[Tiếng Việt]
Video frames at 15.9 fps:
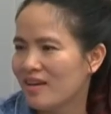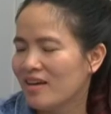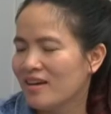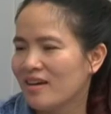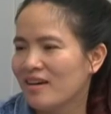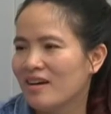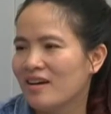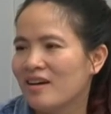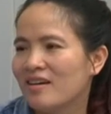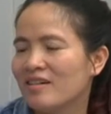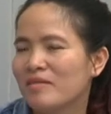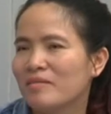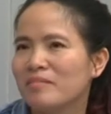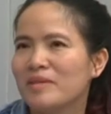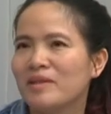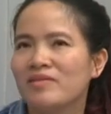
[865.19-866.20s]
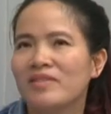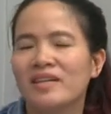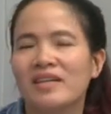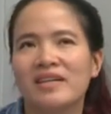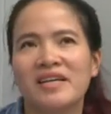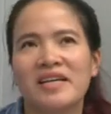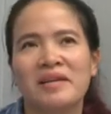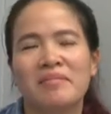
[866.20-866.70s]
À, bởi vì
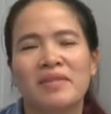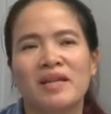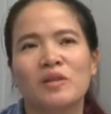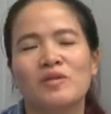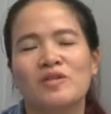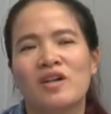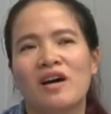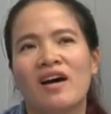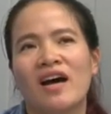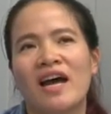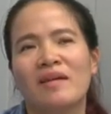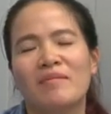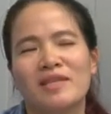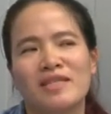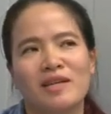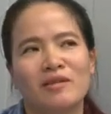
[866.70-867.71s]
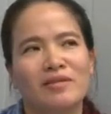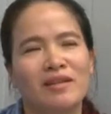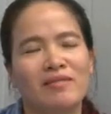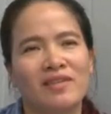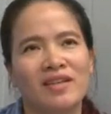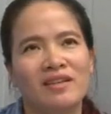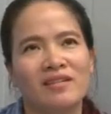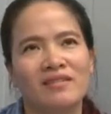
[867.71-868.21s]
khi mà tôi cho 26 nhân
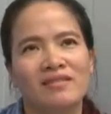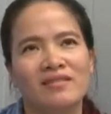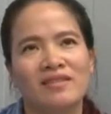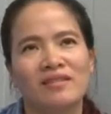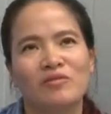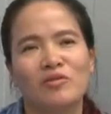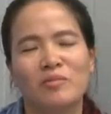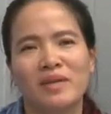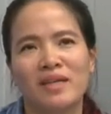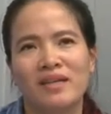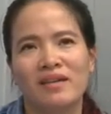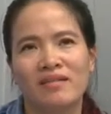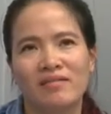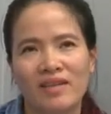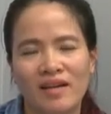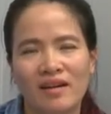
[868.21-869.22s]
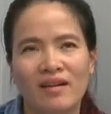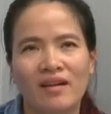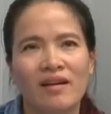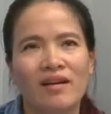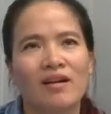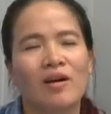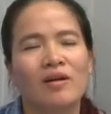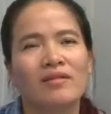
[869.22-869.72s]
viên của mình nghỉ việc
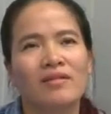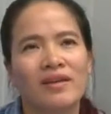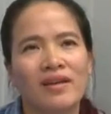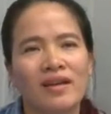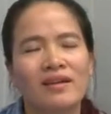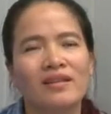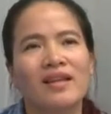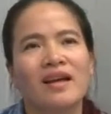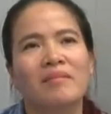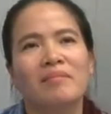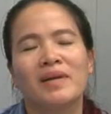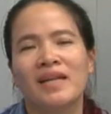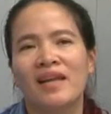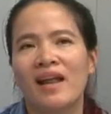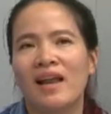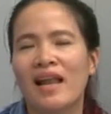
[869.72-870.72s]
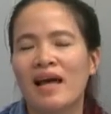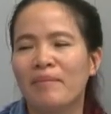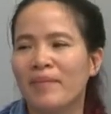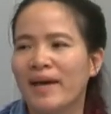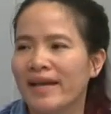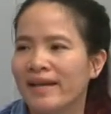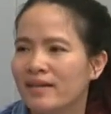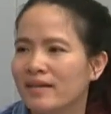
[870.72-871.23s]
có nghĩa rằng mình đã làm
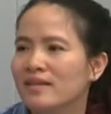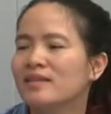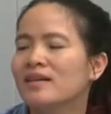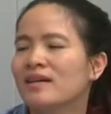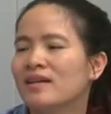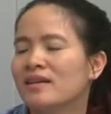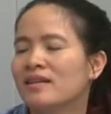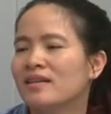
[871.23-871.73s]
ảnh hưởng